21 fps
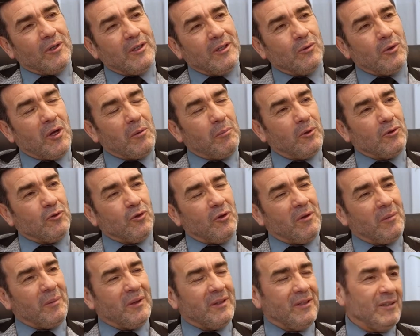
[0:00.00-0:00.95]
y tu esposo
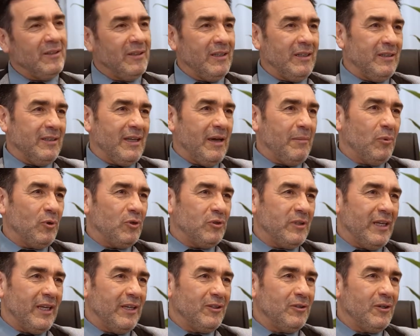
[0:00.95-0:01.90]
obviamente te
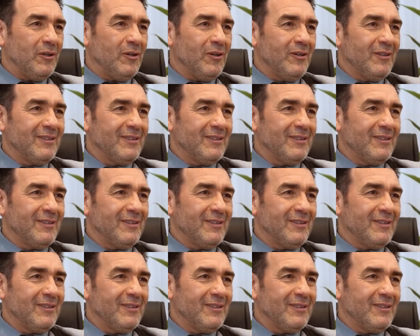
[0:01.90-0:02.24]
apoya en esto, ¿no?